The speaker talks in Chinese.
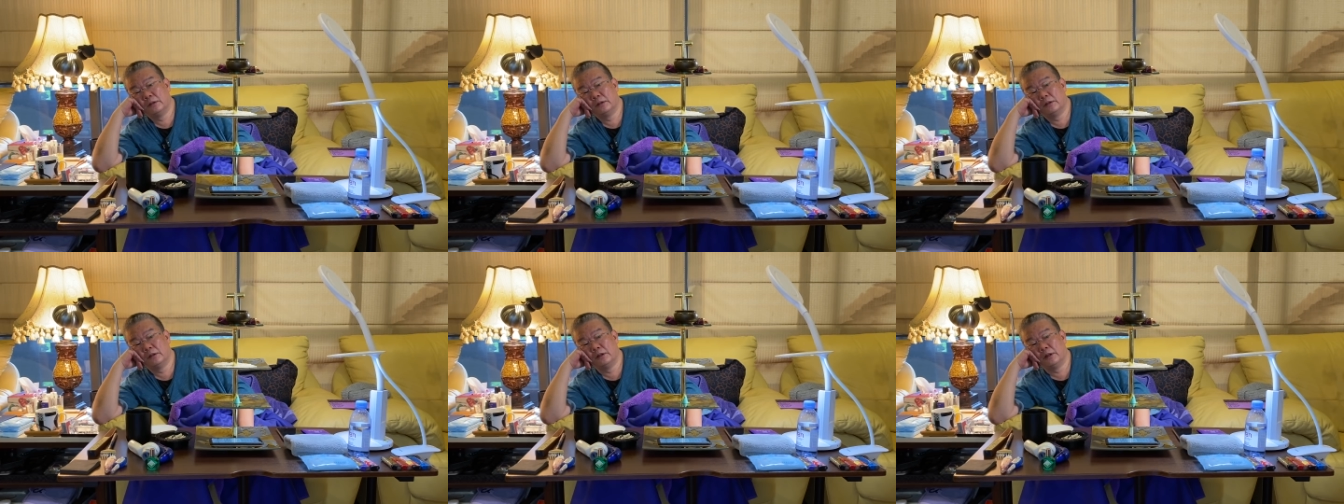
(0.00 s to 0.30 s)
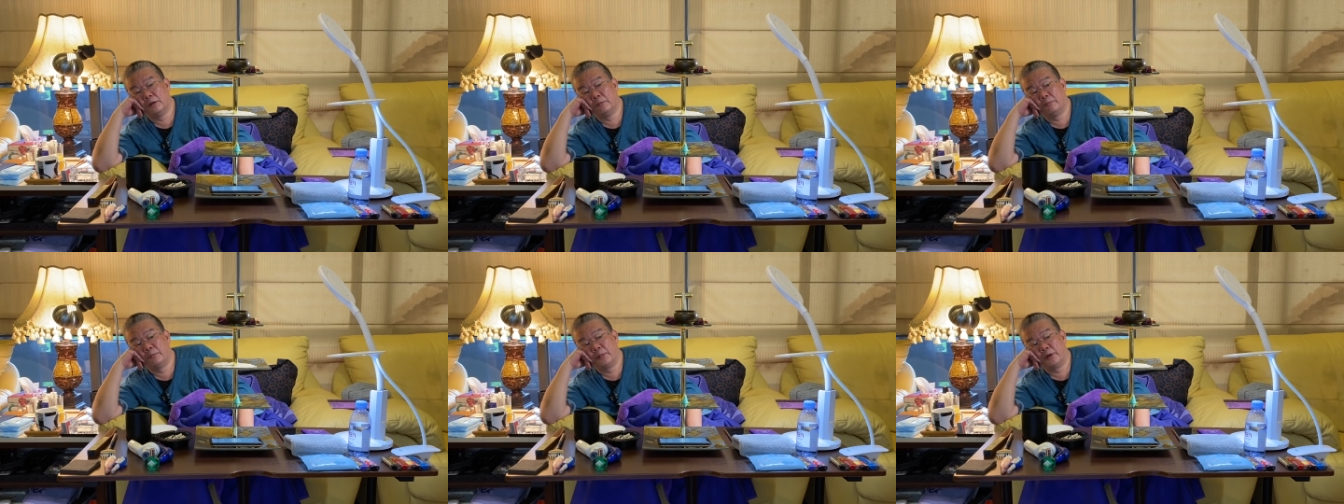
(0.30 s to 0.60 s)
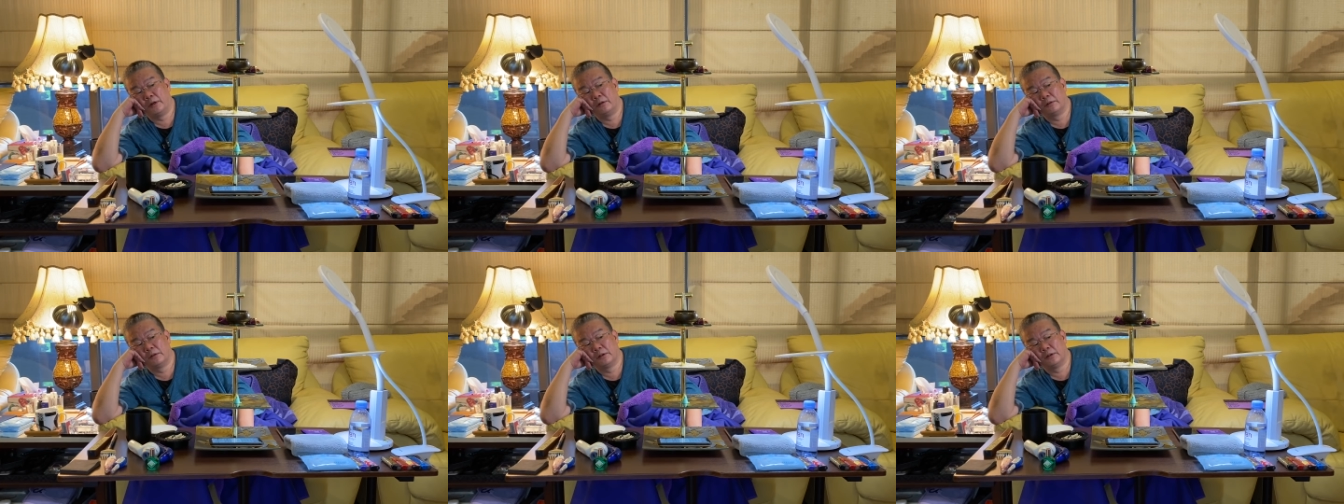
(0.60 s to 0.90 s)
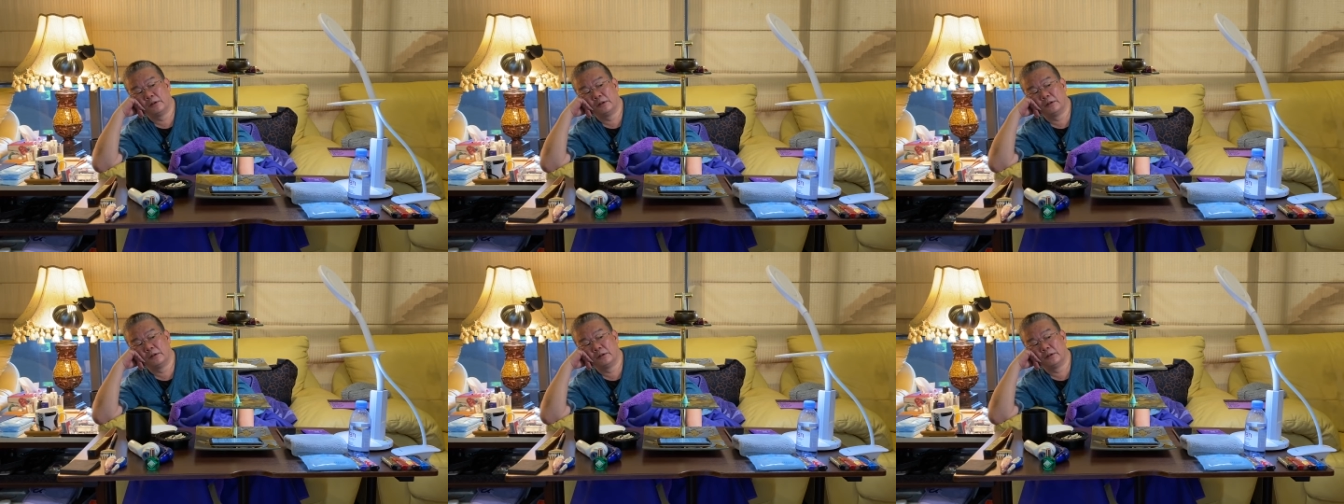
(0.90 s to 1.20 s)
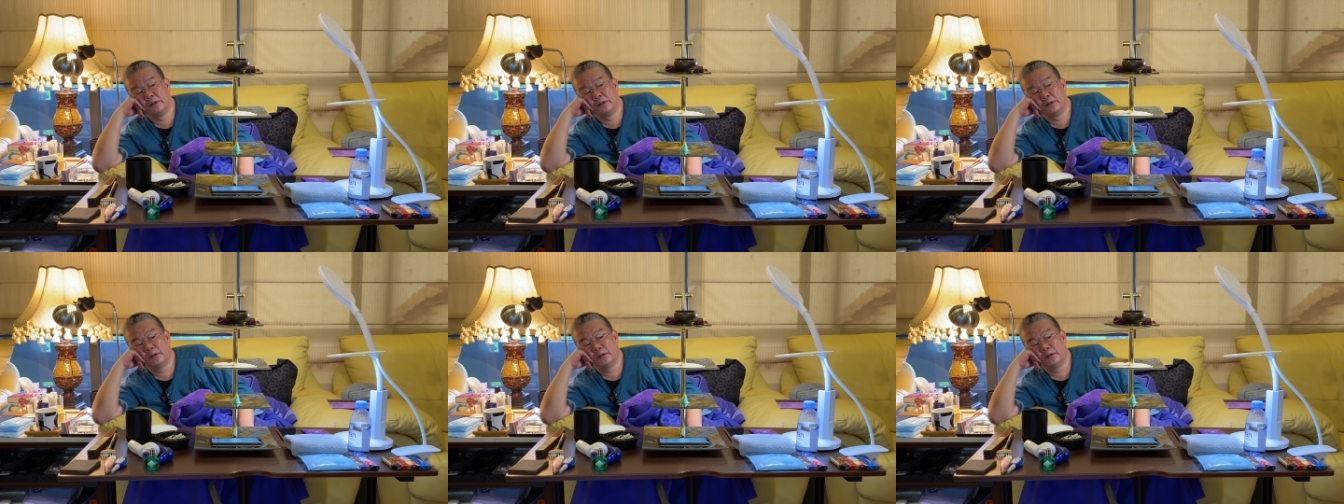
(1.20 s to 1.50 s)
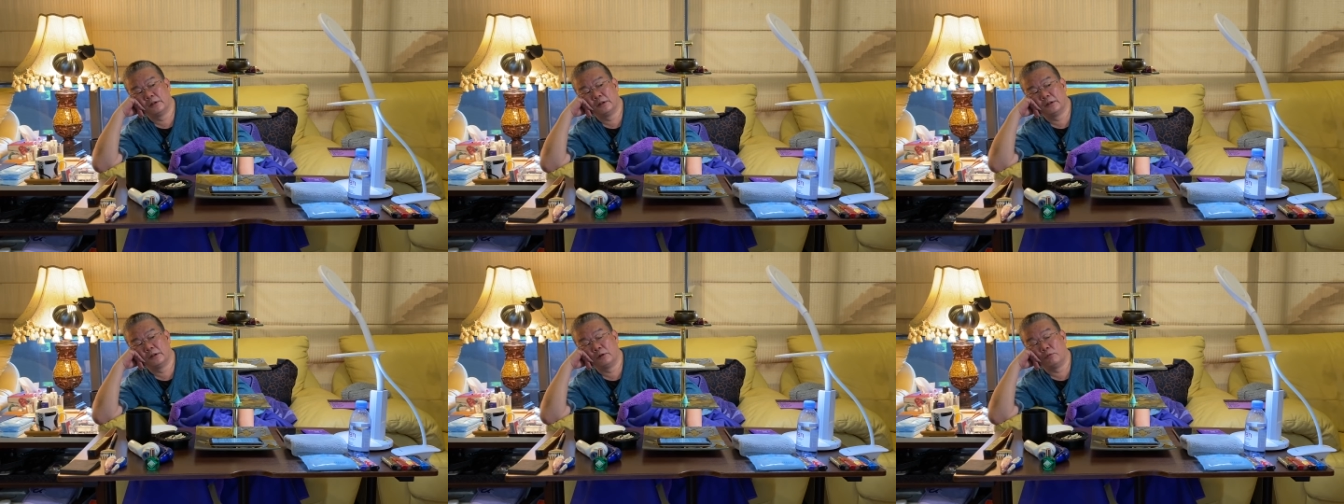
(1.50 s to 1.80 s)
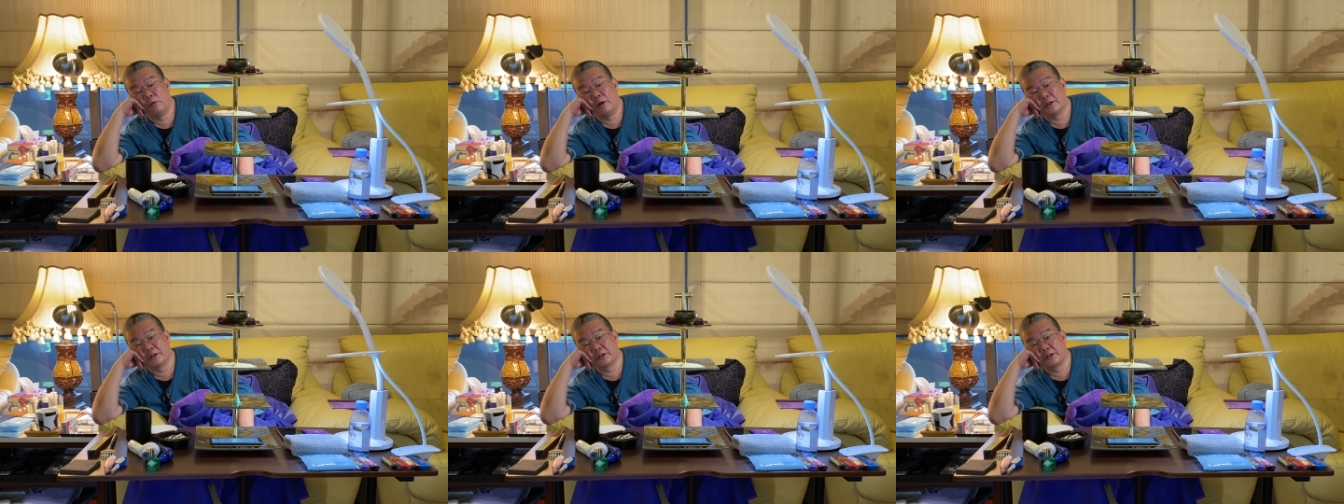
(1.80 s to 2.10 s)
两包的那个
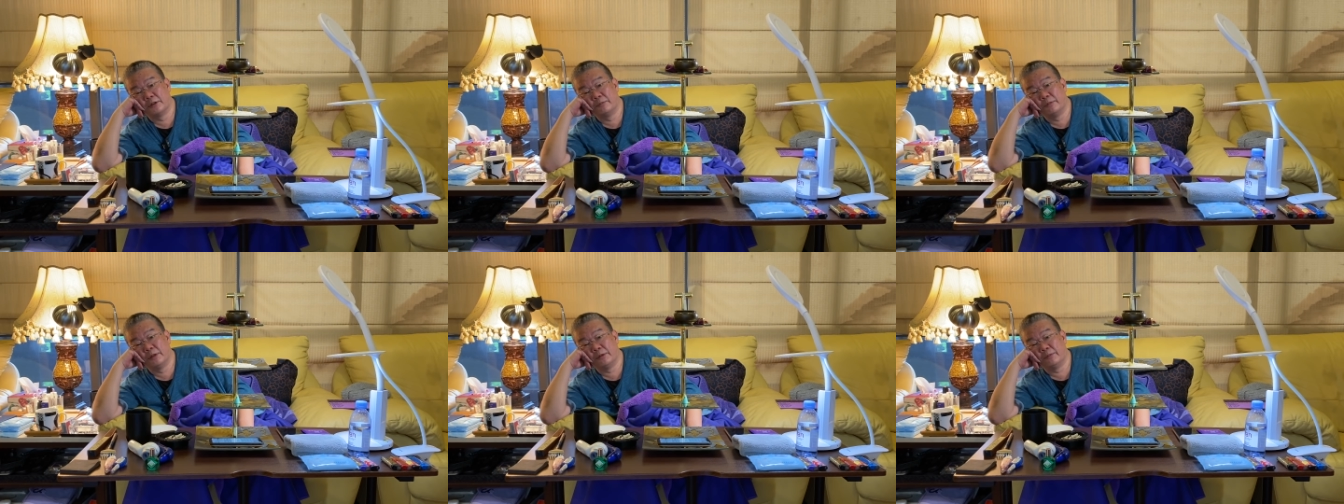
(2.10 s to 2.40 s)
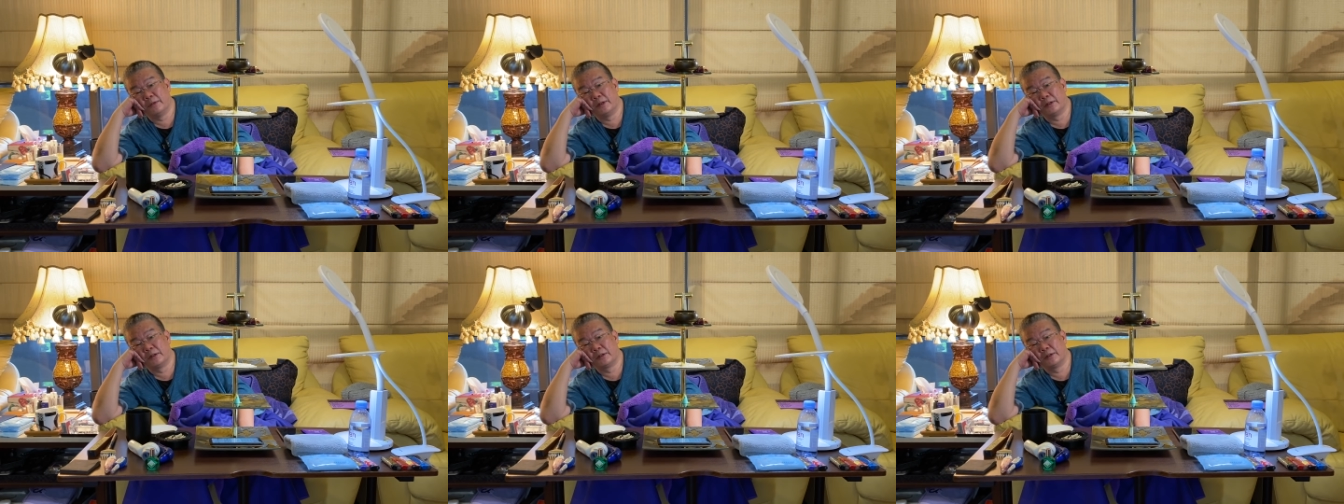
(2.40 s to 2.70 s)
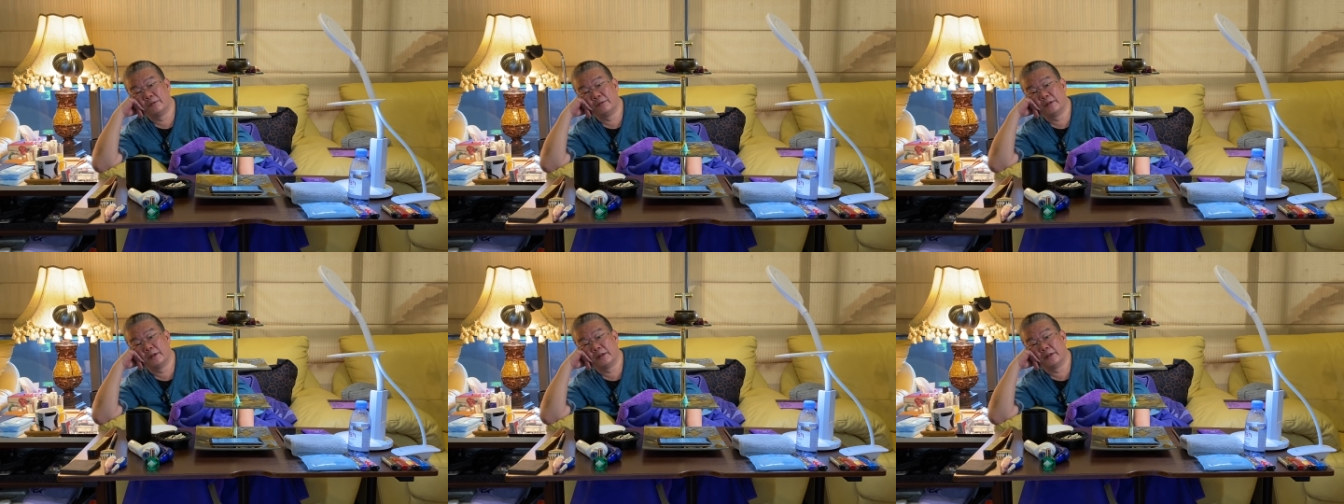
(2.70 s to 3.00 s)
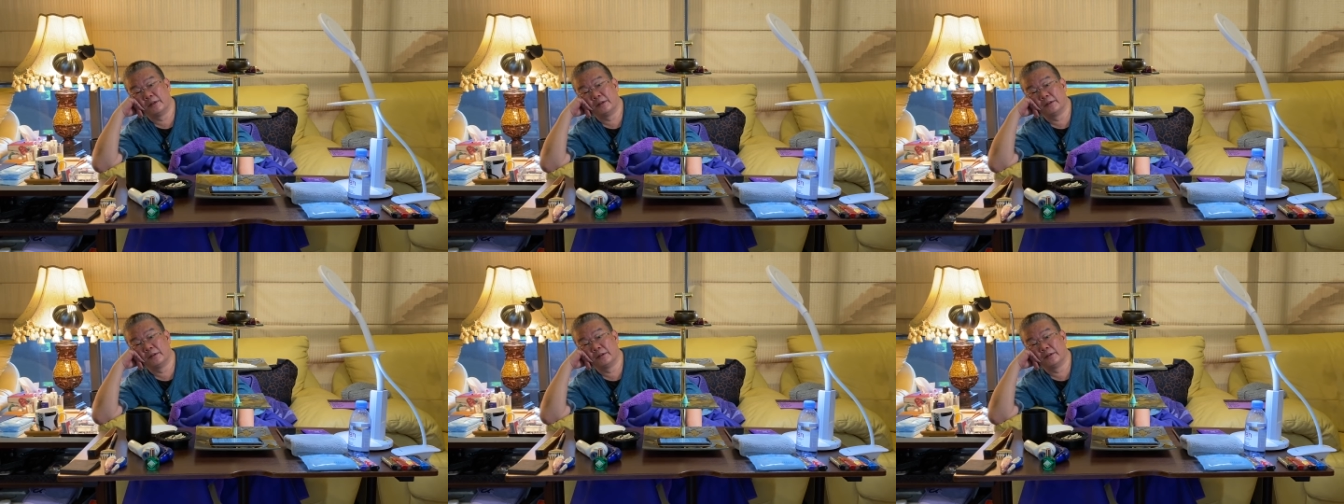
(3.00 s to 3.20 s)
往生米嘛，对不对？